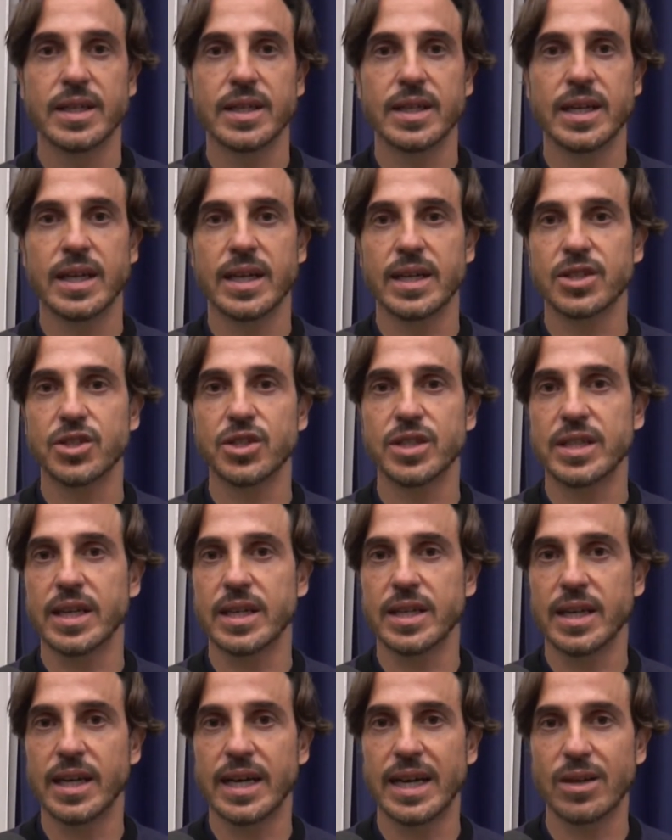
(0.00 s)
nella
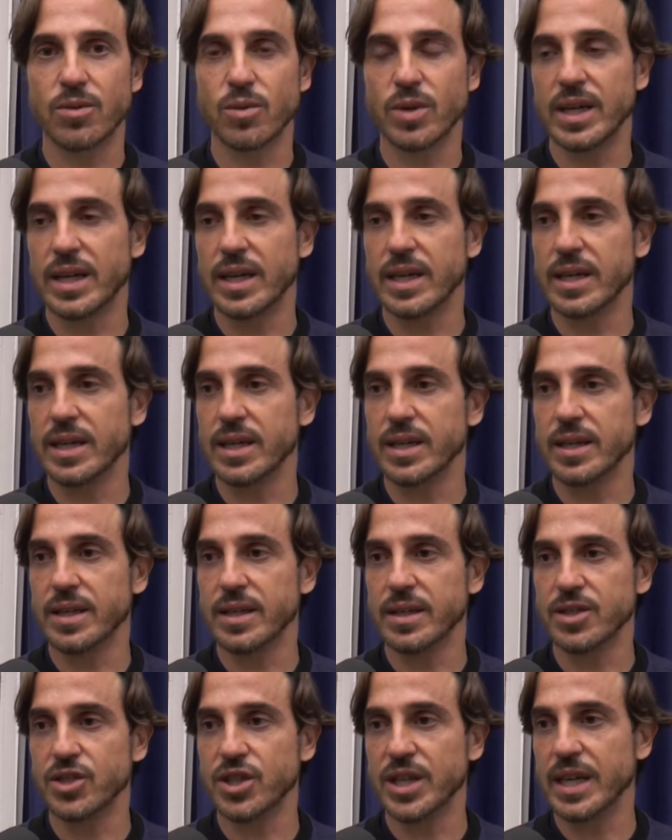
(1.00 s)
città dell'Aquila
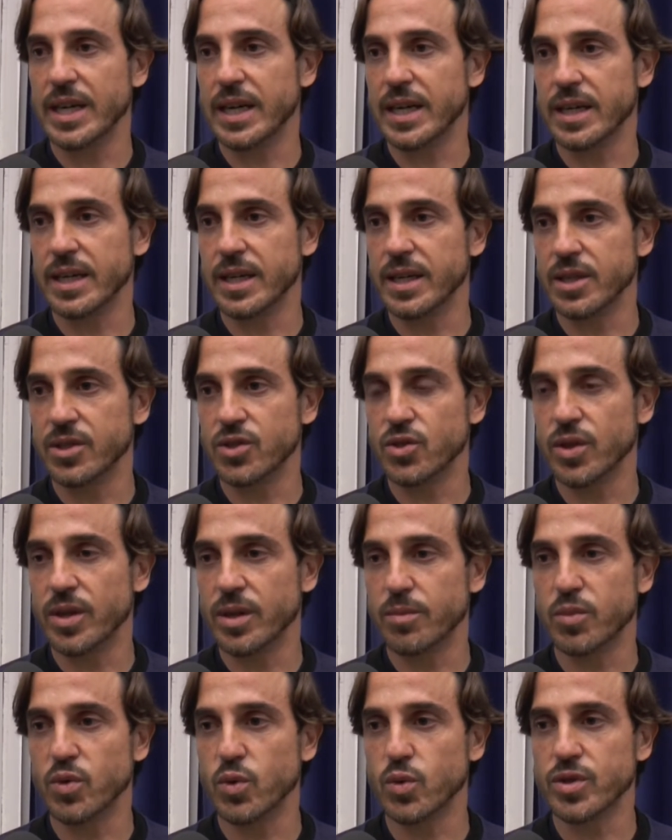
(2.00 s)
e in generale nella
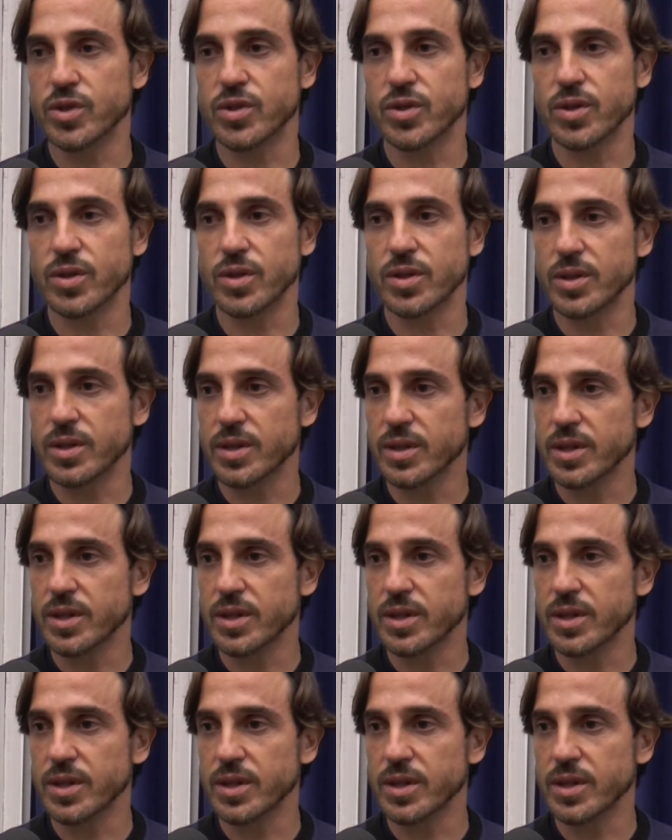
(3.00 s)
regione Abruzzo.